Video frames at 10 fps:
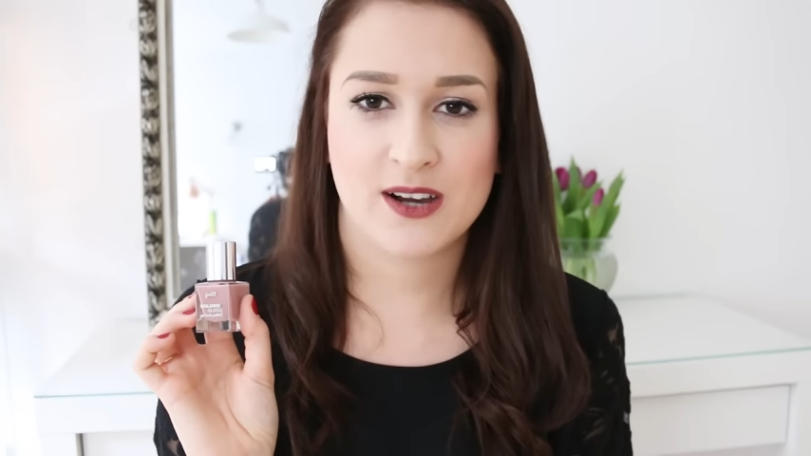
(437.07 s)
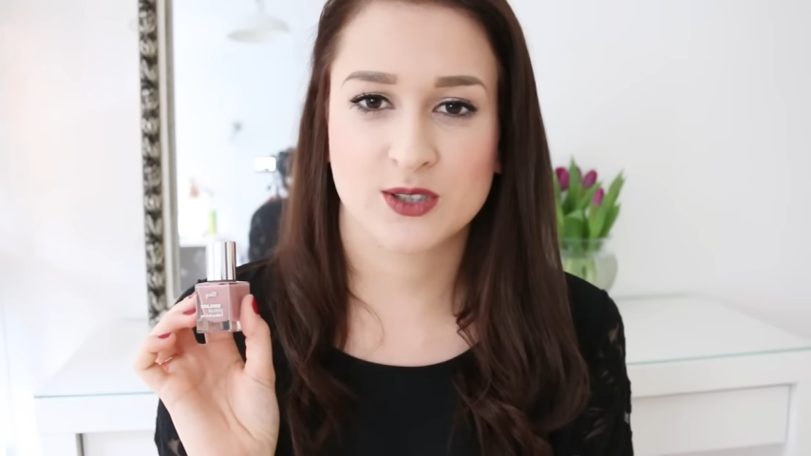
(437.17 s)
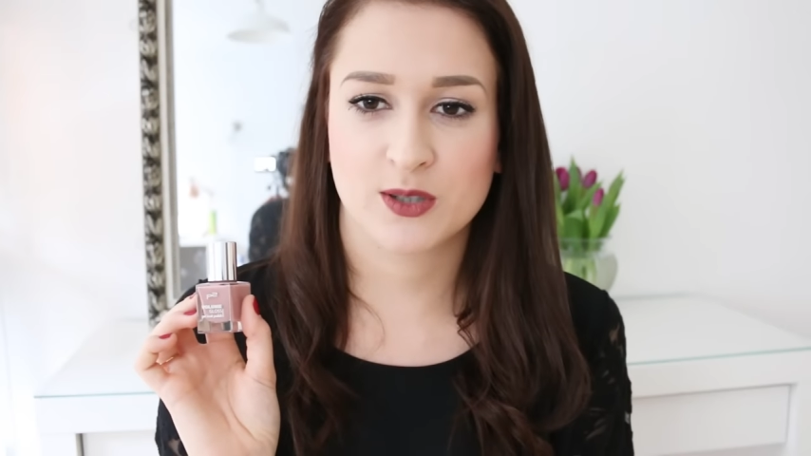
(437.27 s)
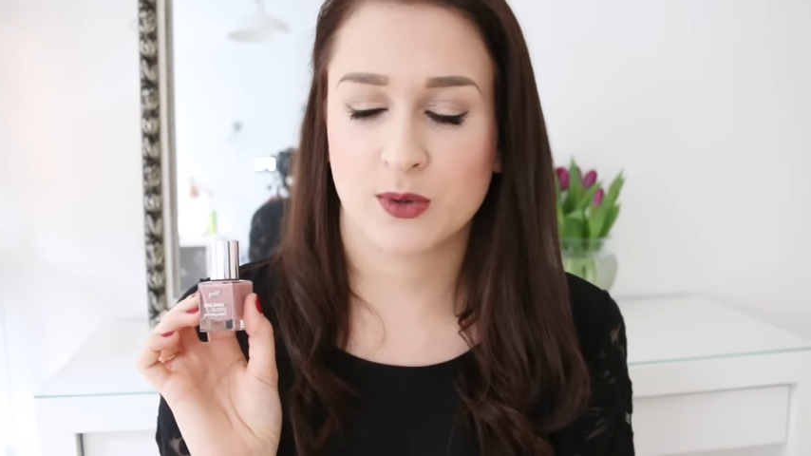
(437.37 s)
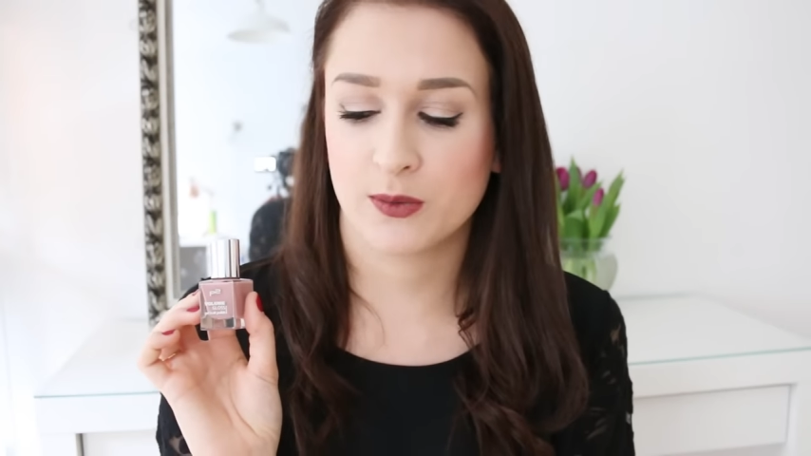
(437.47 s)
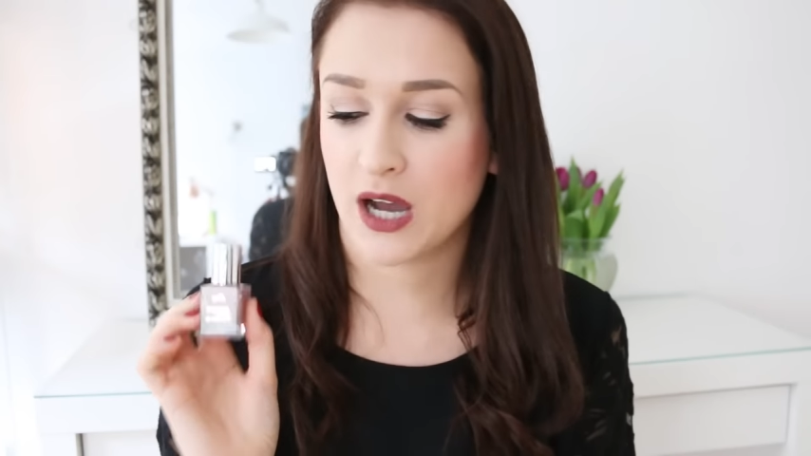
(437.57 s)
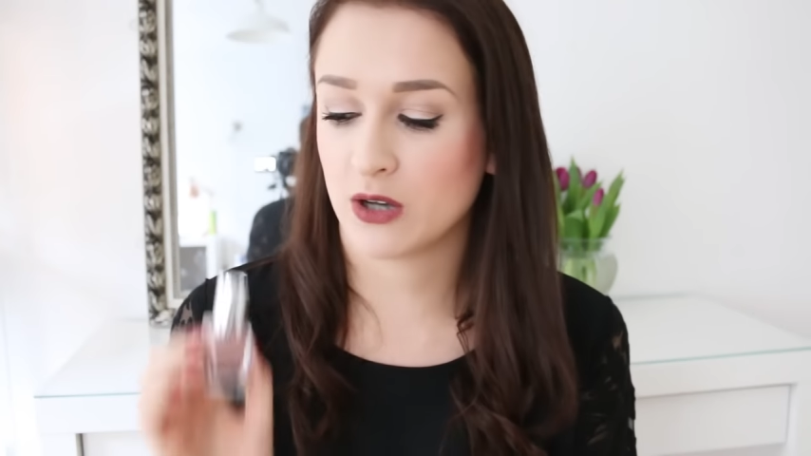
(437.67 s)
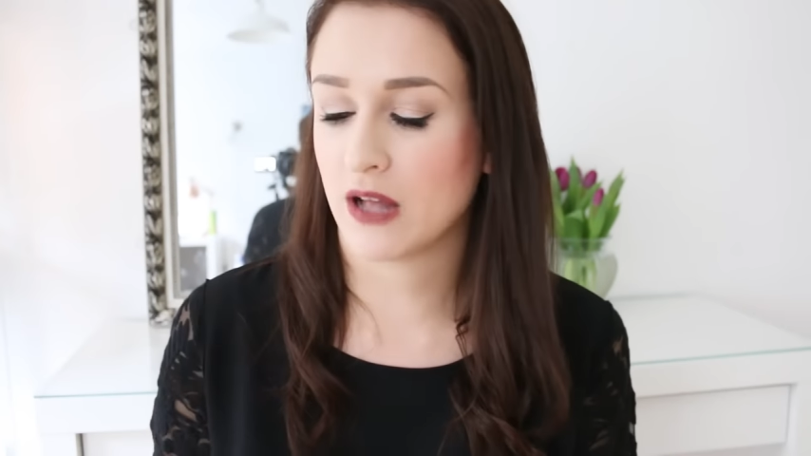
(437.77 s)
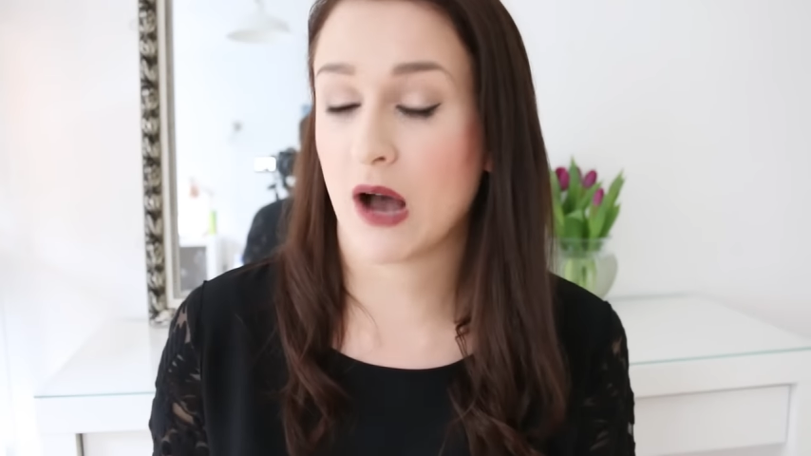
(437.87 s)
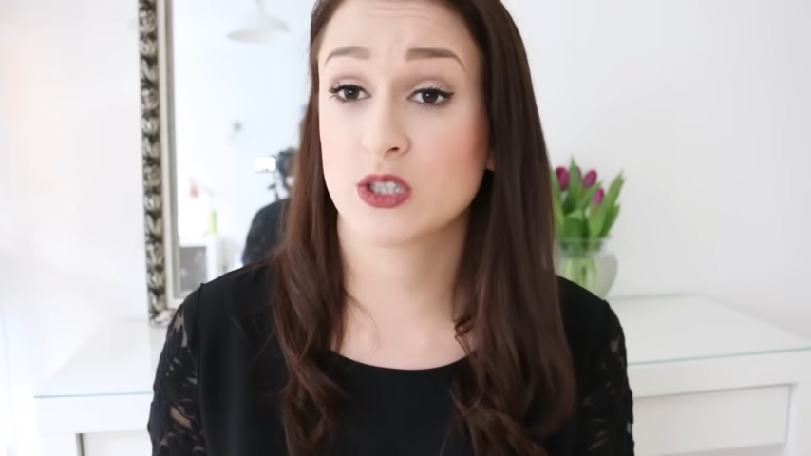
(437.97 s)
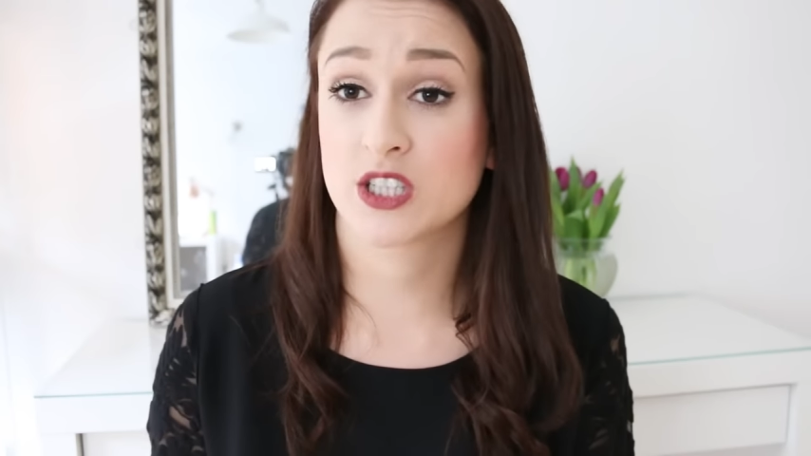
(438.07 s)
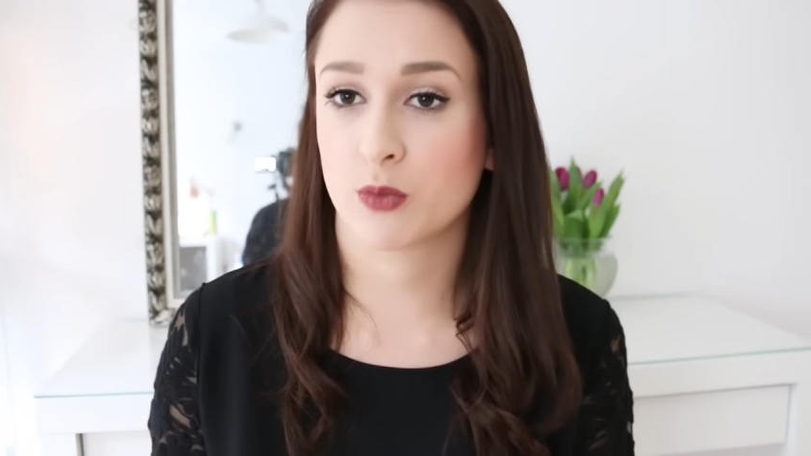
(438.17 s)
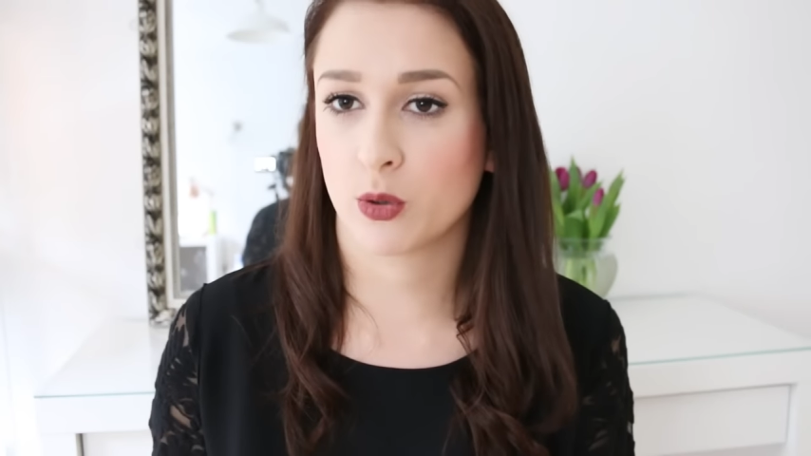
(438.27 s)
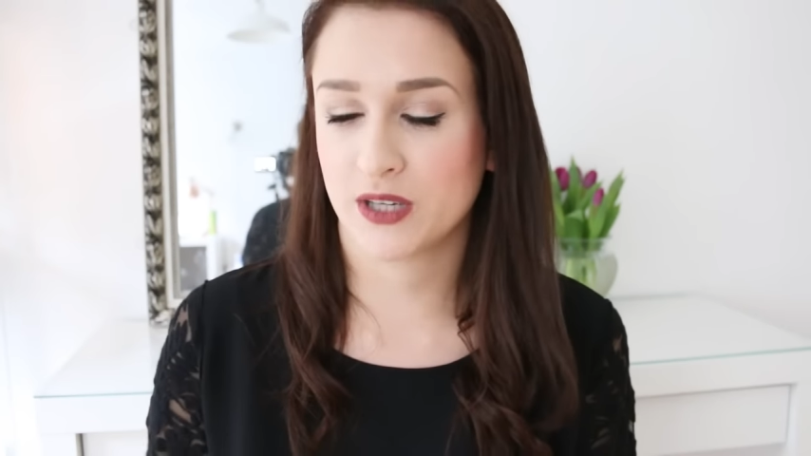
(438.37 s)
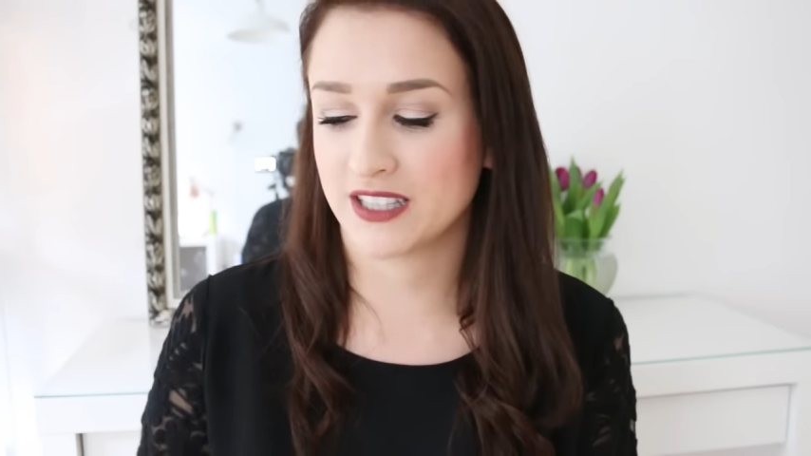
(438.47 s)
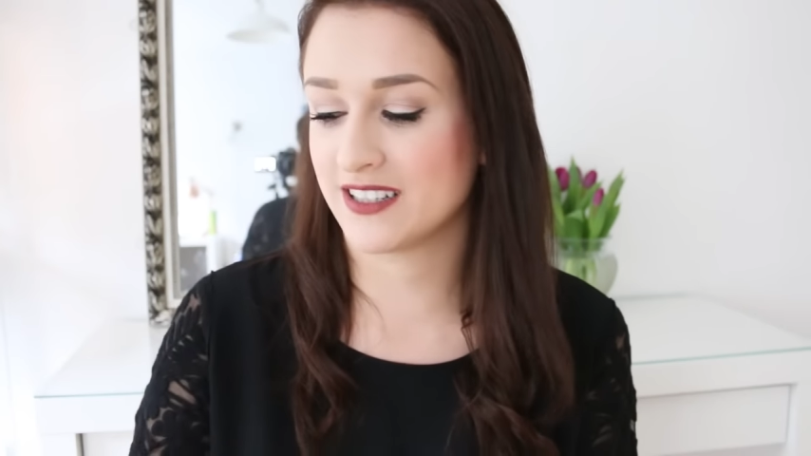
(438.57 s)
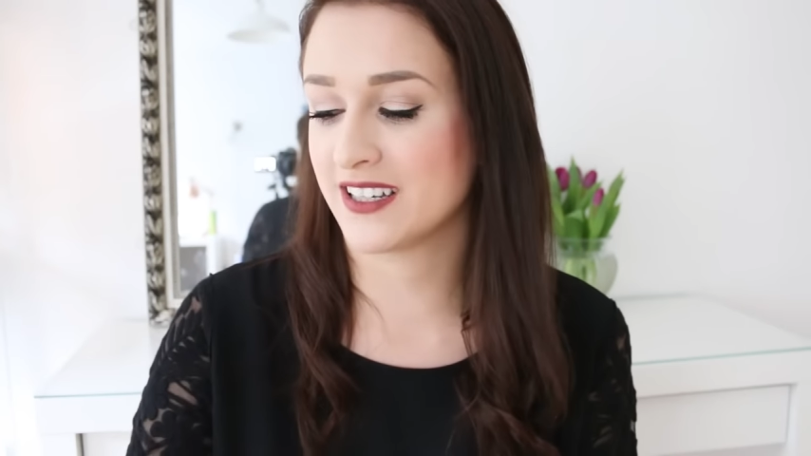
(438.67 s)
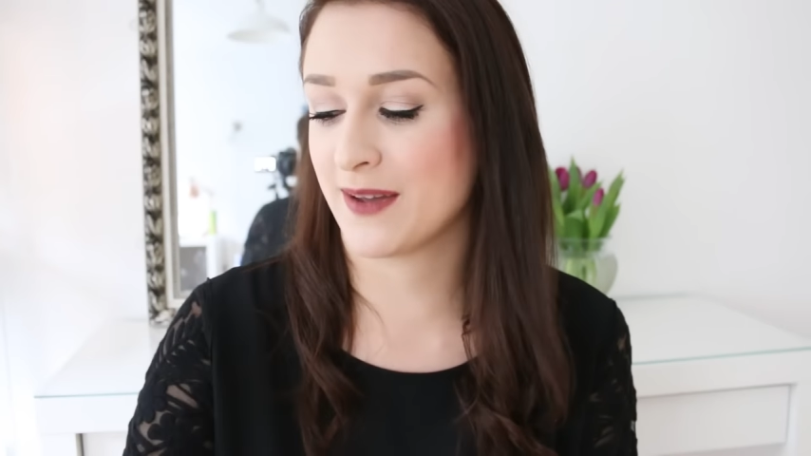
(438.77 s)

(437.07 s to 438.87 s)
ausgepro ausgeprobiert.